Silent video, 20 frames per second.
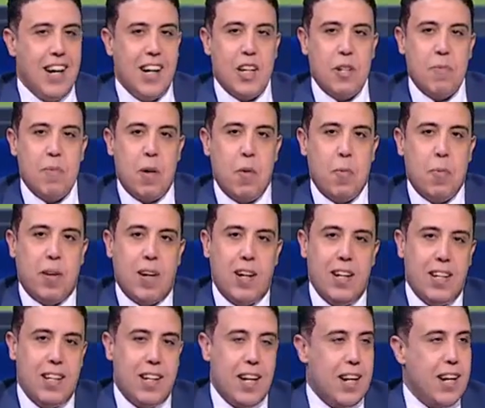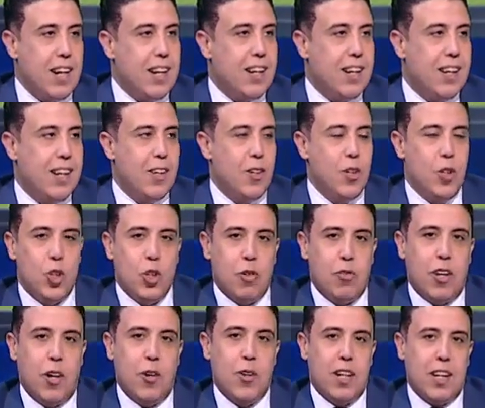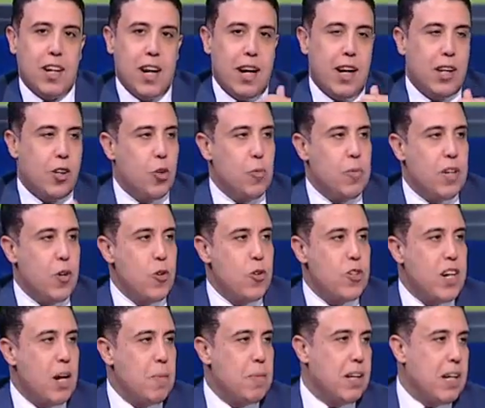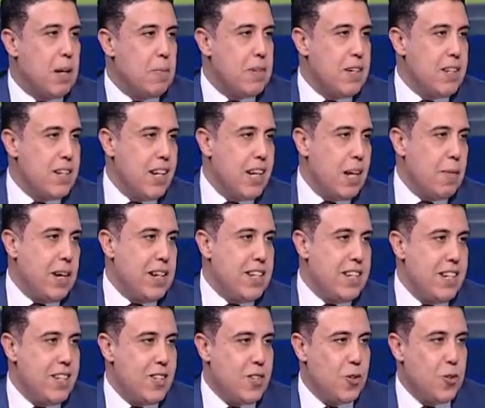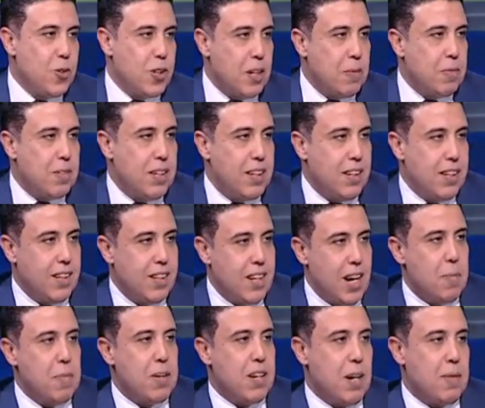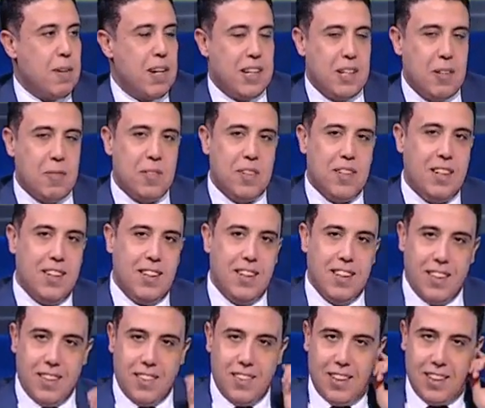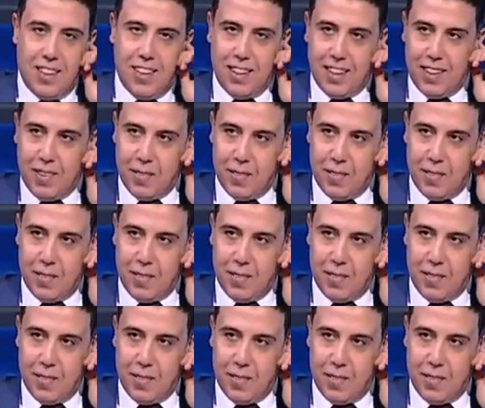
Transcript: حاجه اسمها مباراه للتاريخ نشوفها ونرجع لحضراتكم تاني ونستقبل كابتن سعيد عبد العزيز وكابتن ان شاء الله ان شاء الله اتفضل